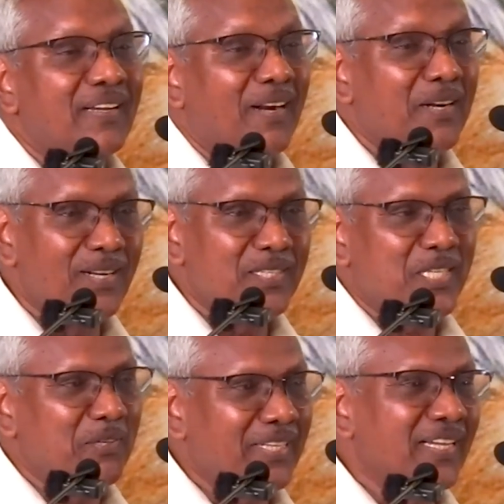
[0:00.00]
கண்கள்
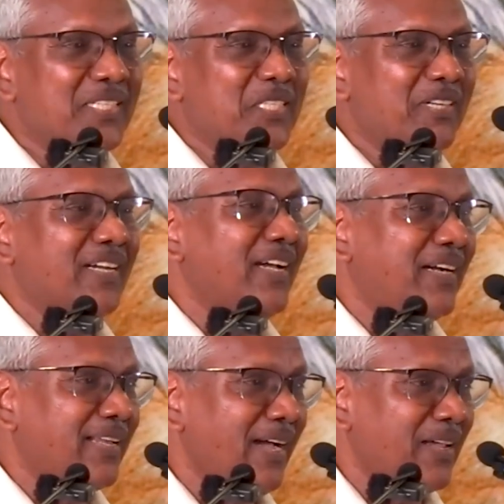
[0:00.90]
சிவந்துக்க சிவக்க
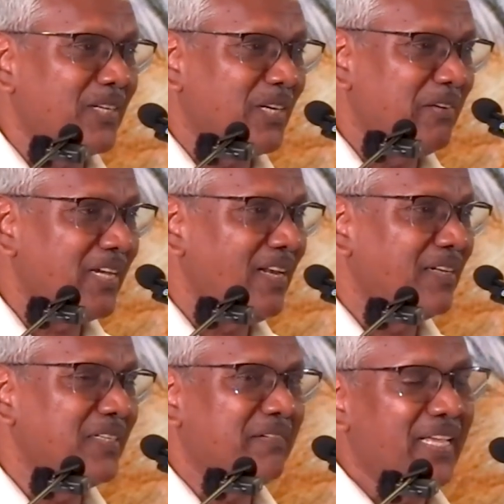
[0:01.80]
எட்டாயிரம் கவிதைகள்
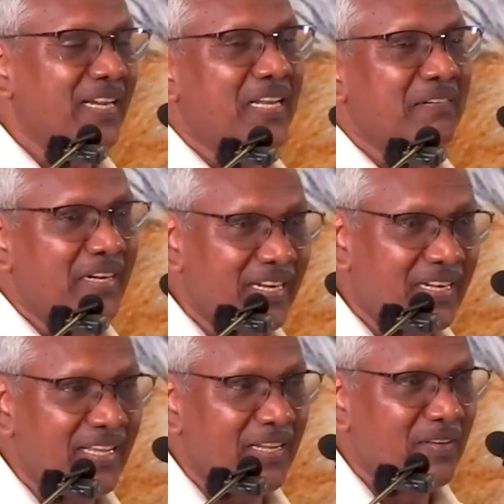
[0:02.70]
இருந்து வடிகட்டி
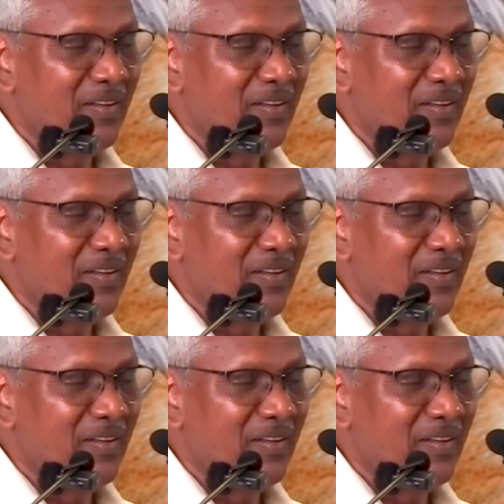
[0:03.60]
வடிகட்டி